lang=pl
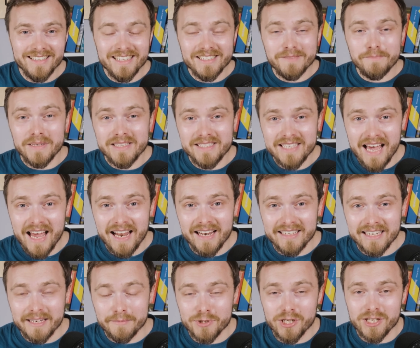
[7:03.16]

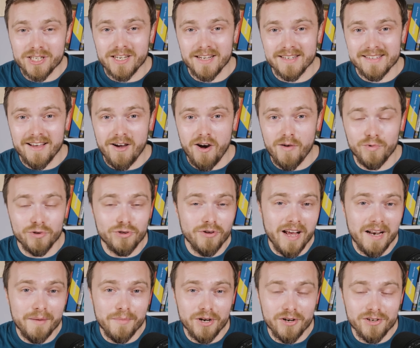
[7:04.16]
niespecjalnie przeszkadzało mu
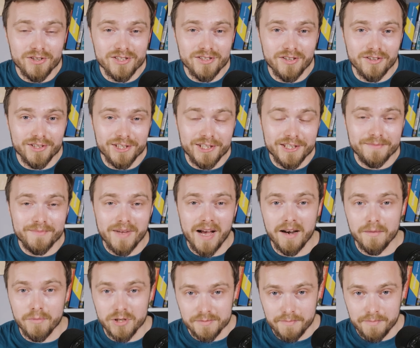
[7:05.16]
to albo rosnąć, albo